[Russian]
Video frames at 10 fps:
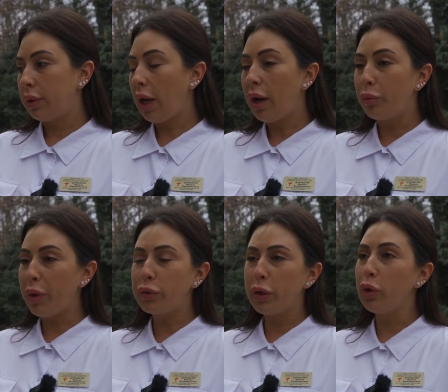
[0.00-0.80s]
я, у
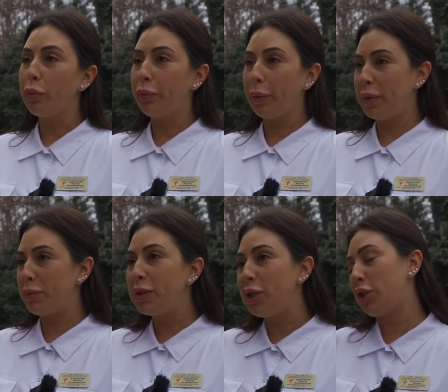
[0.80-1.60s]
меня все равно
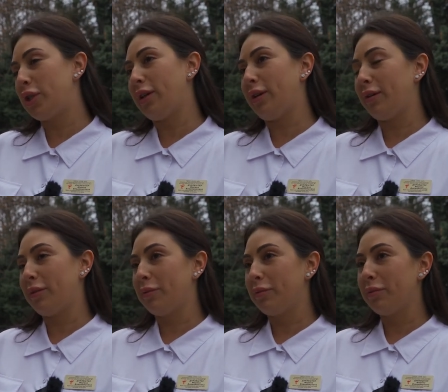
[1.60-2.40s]
оптимистичный
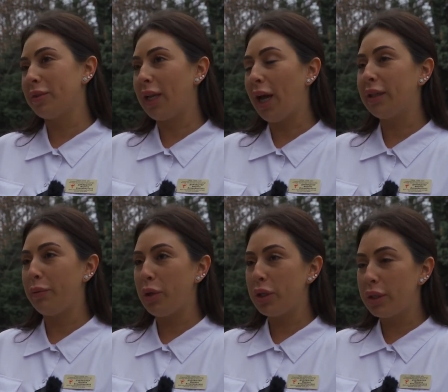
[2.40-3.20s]
взгляд
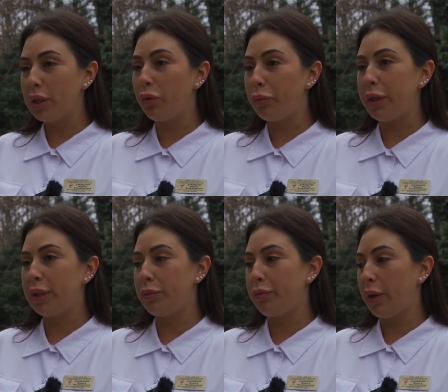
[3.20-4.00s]
на медицину, в
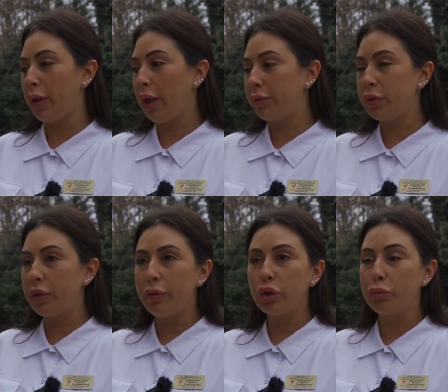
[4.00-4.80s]
принципе. Я,
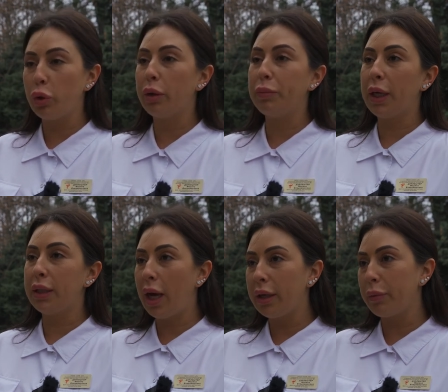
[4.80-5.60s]
я вижу много
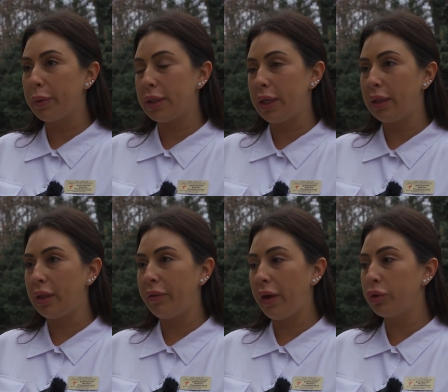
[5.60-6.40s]
благодарных
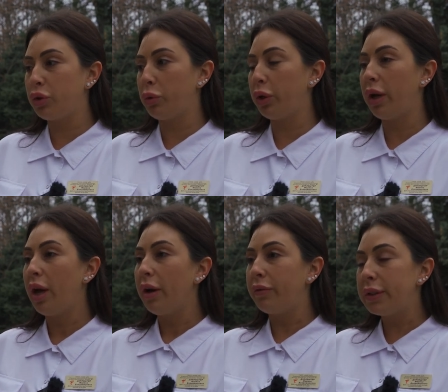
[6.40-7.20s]
пациентов, я вижу много
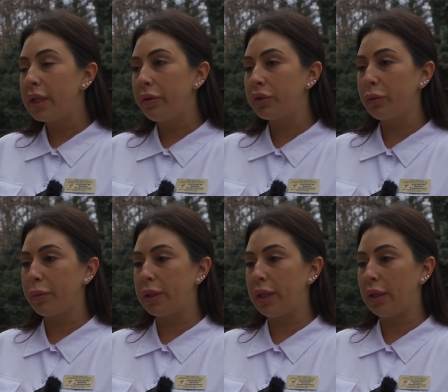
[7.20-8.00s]
выздоровевших
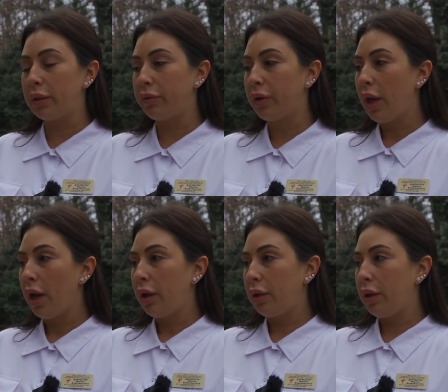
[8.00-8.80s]
пациентов.
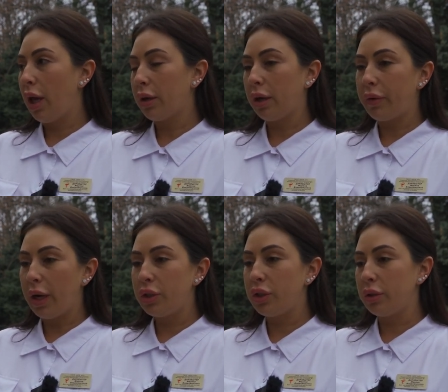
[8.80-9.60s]
И я как
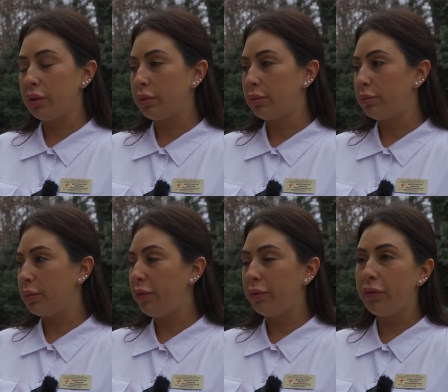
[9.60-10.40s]
врач э,
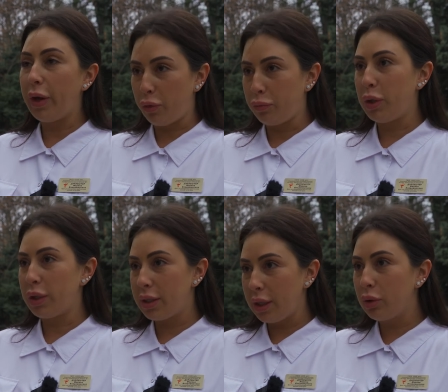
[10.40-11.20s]
не, верю в
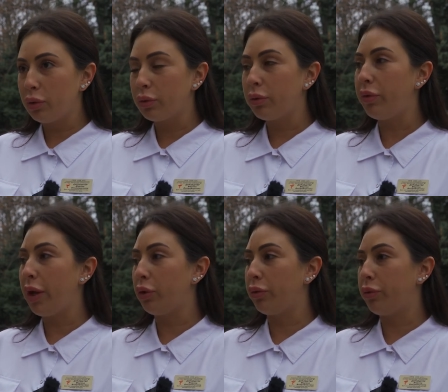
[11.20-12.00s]
медицину,
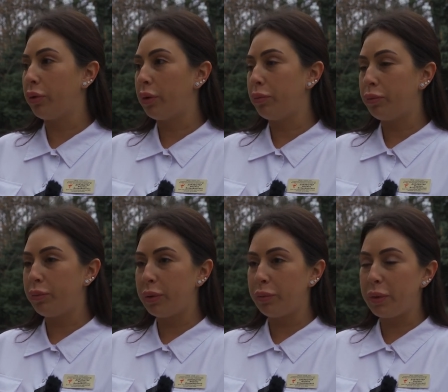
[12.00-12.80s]
верю в
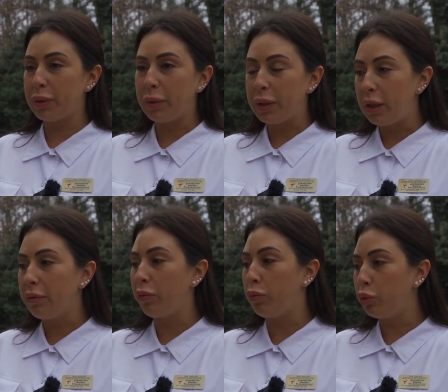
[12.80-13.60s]

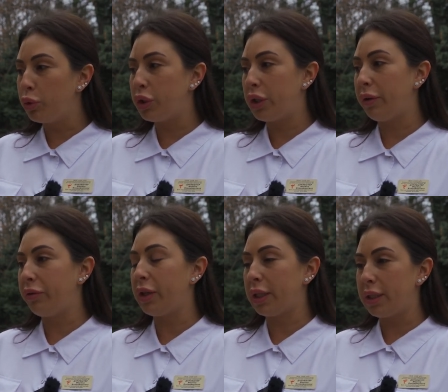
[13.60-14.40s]
перспективы, в будущее,
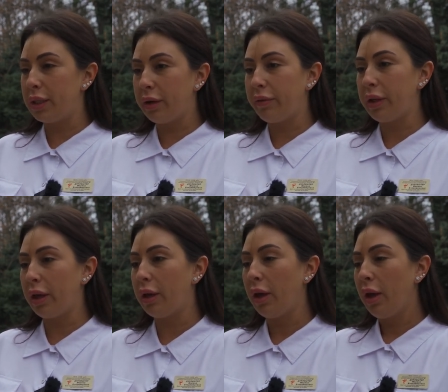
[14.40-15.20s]
в
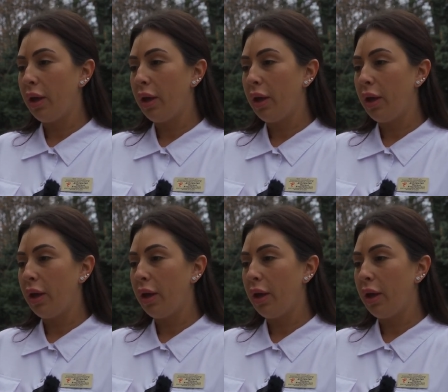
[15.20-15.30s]
финансирование.